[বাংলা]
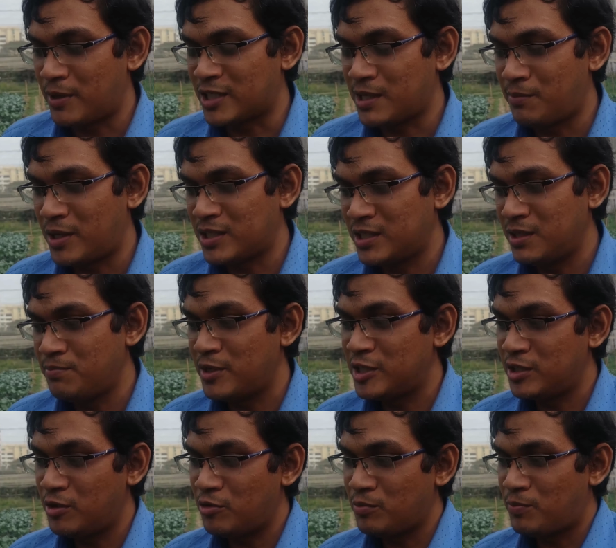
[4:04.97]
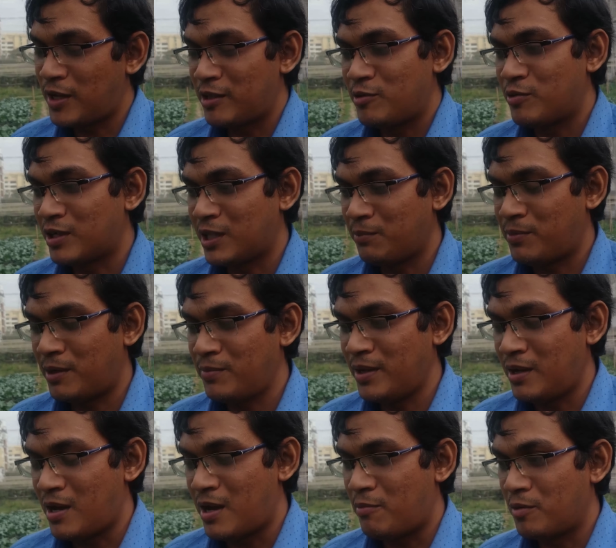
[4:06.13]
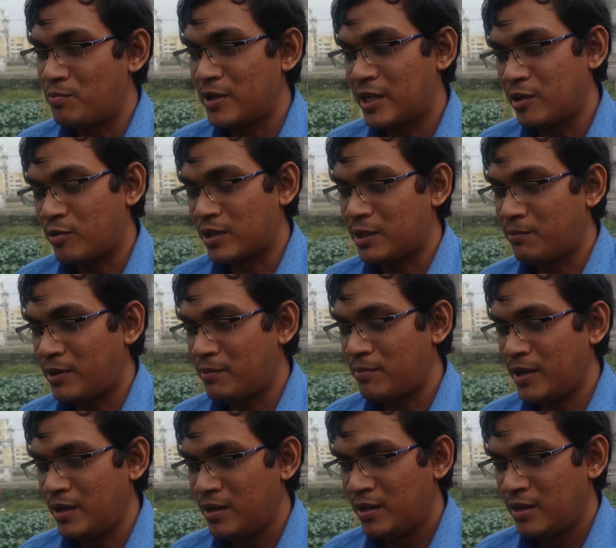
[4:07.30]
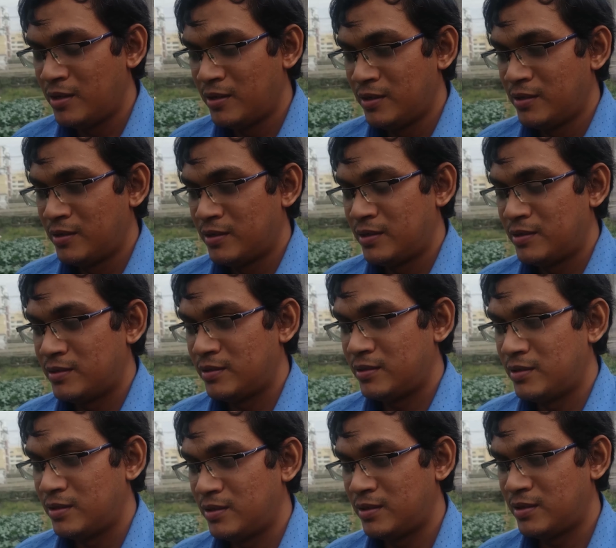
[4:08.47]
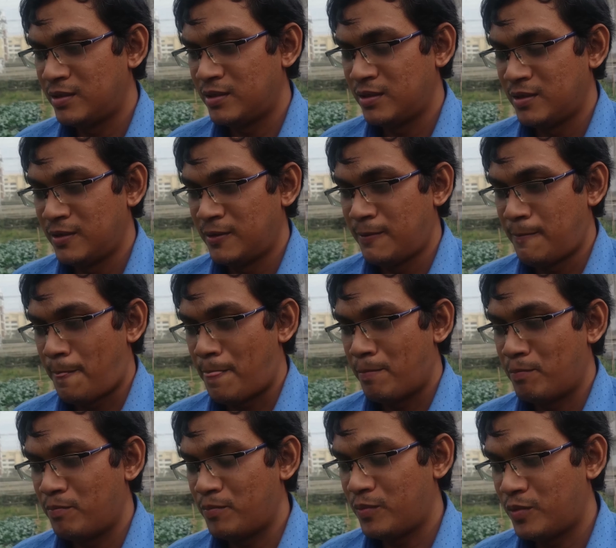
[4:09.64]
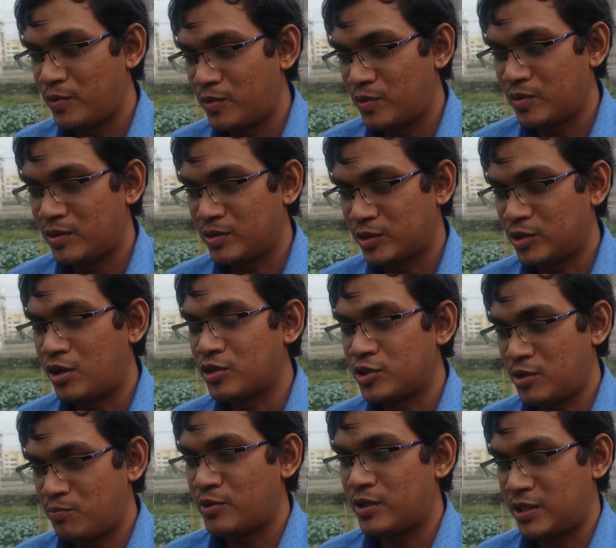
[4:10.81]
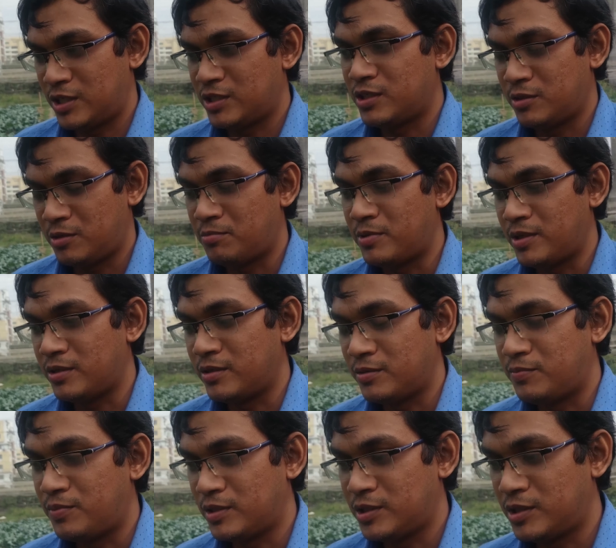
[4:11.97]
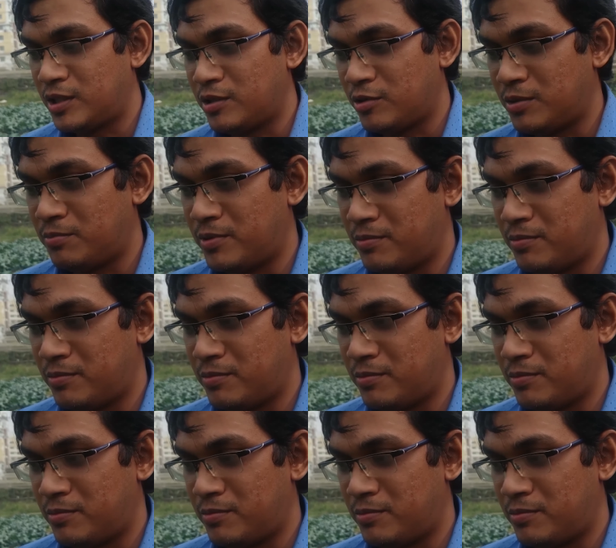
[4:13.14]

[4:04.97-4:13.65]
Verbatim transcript: আবার বীজ উৎপাদন করে বিক্রি করতে পারবে আর সবচেয়ে বড় কথা হলো দেশ ব্রোকলির বীজ উৎপাদন একটি স্বয়ংসম্পূর্ণ দেশ হিসেবে প্রতিষ্ঠিত হতে পারবে